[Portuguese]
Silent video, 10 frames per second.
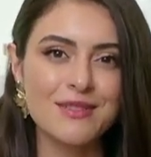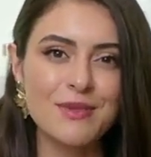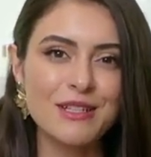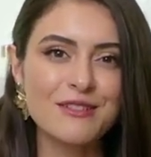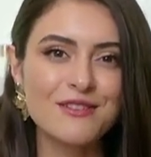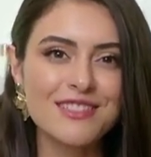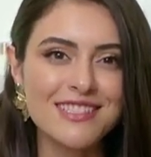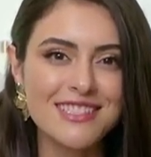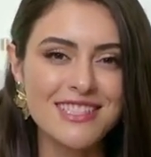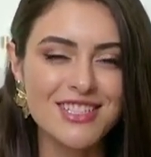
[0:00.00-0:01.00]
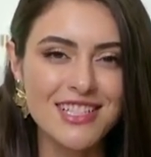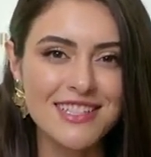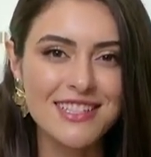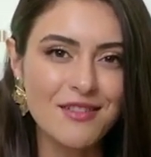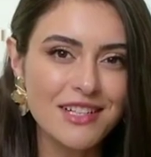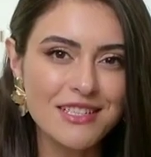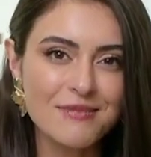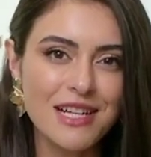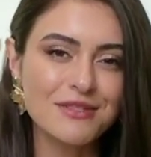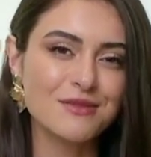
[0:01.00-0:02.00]
espero que você esteja tão
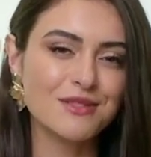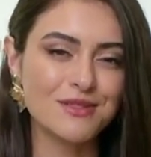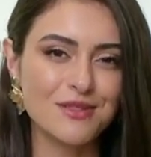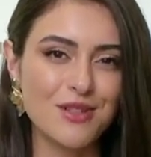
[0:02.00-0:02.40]
animado quanto